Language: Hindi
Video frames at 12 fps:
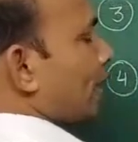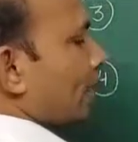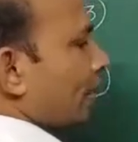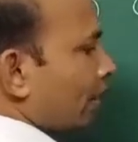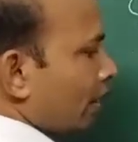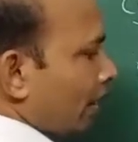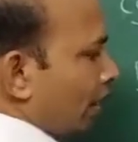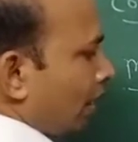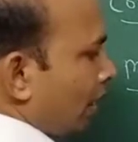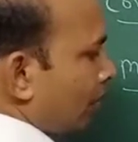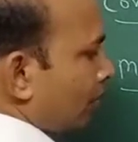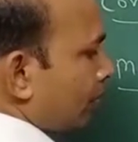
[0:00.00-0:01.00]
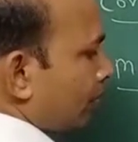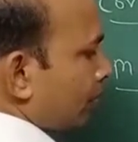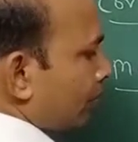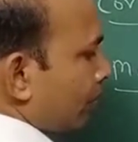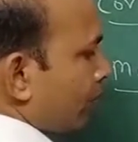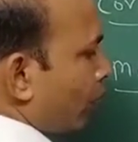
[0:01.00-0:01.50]
अंदर हम
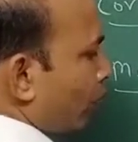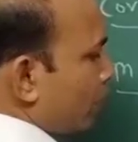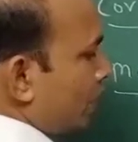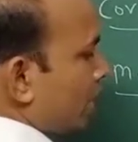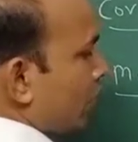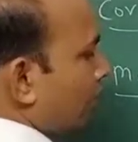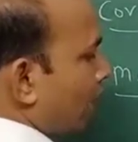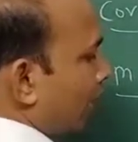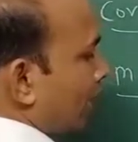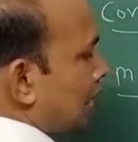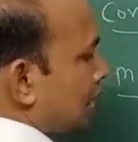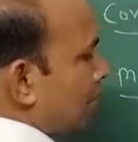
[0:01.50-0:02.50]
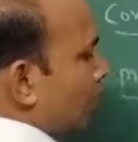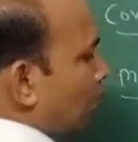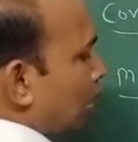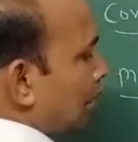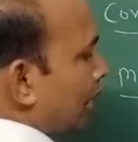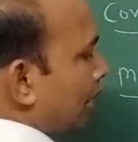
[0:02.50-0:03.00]
पॉजिटिव कर्नल्स भी
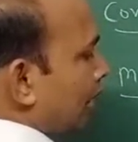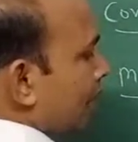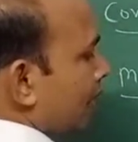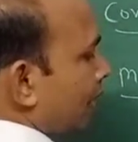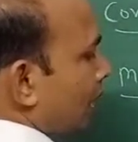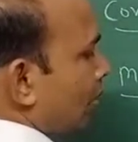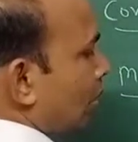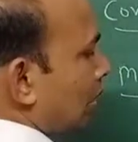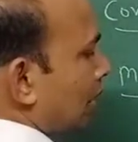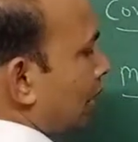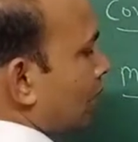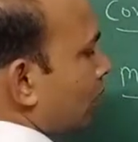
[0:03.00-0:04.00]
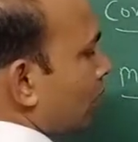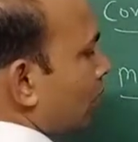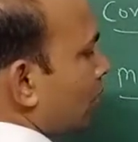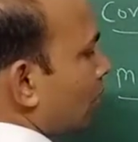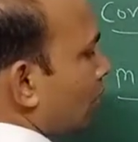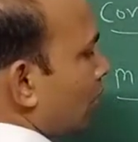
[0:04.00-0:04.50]
बोलते हैं क्या बोलते हैं इनको
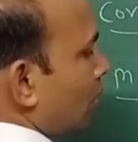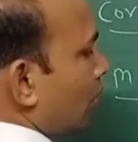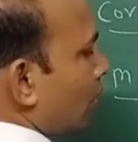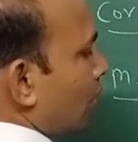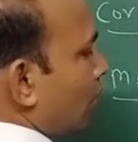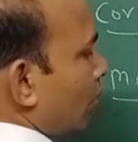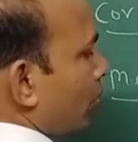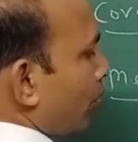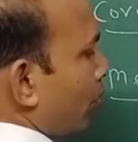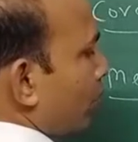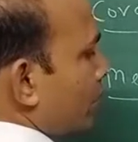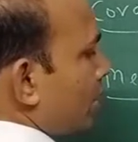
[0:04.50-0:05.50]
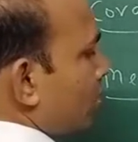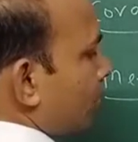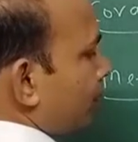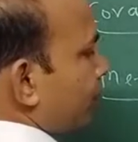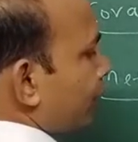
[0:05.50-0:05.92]
पॉजिटिव